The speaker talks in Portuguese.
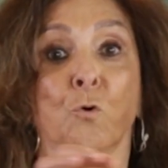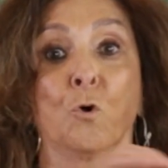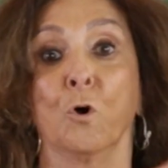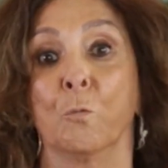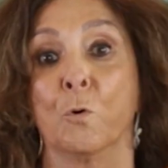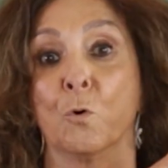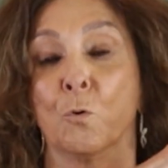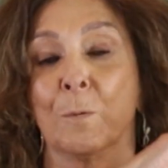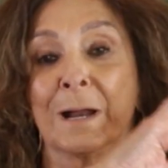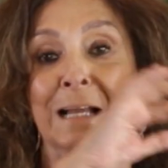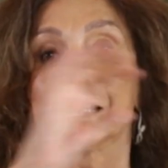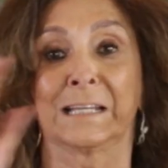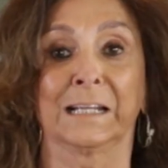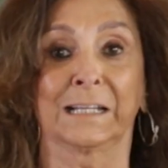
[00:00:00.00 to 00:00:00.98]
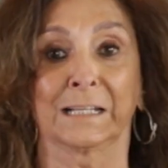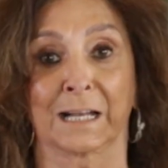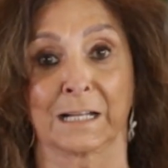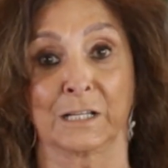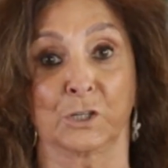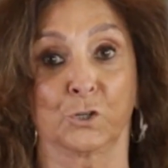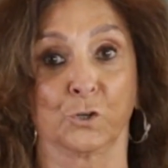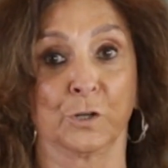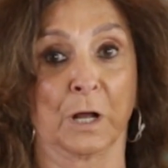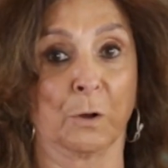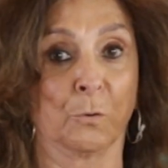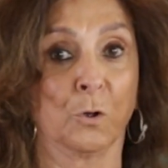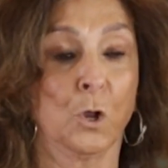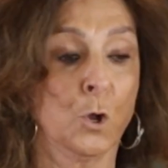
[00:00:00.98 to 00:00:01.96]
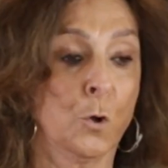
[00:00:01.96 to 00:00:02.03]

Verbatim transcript: como uma receita tradicional,